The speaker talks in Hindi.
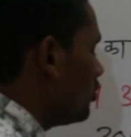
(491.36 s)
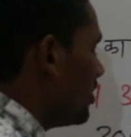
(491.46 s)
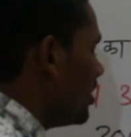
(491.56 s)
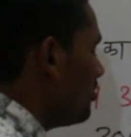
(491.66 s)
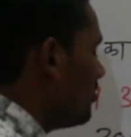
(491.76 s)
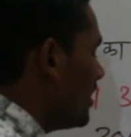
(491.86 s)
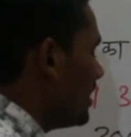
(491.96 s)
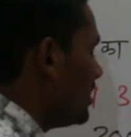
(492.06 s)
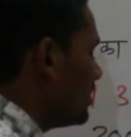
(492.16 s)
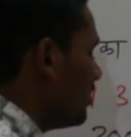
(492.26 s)
टू ट्वेल्व
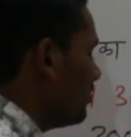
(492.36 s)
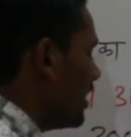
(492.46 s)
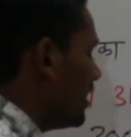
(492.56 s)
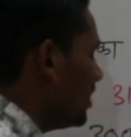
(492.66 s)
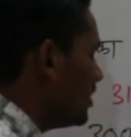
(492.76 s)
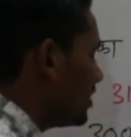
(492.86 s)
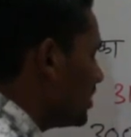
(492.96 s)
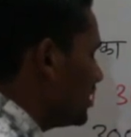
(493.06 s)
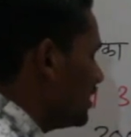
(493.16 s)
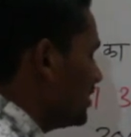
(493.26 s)
बाई कितना हो जाएगा
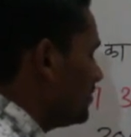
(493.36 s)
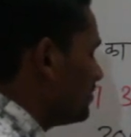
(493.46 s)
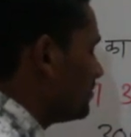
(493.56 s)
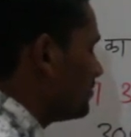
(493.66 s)
थर्टी